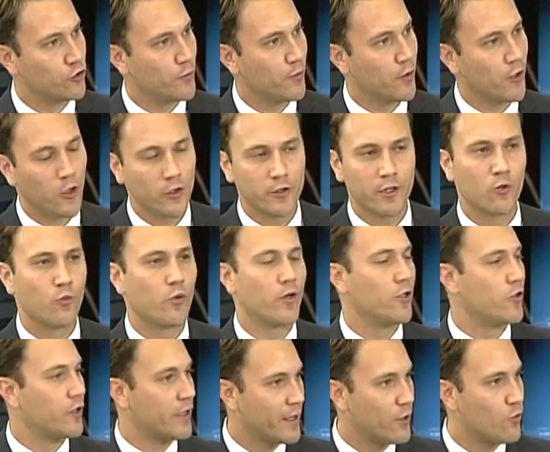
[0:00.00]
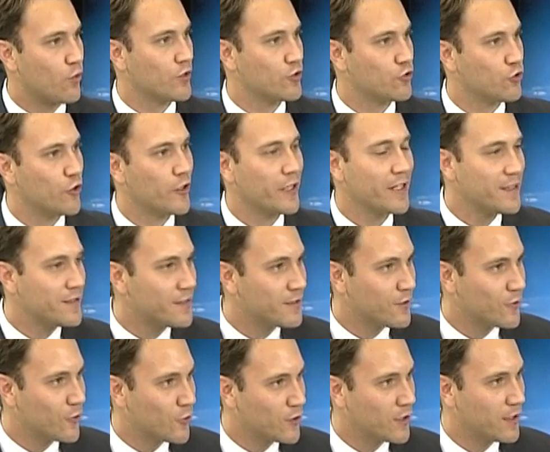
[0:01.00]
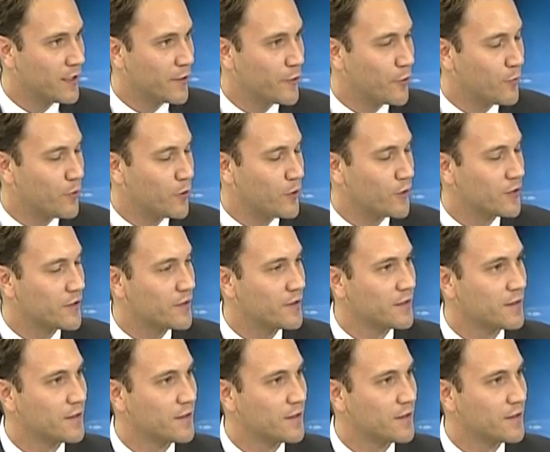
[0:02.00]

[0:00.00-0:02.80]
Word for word: di Bologna in quello che è questo risico degli aeroporti?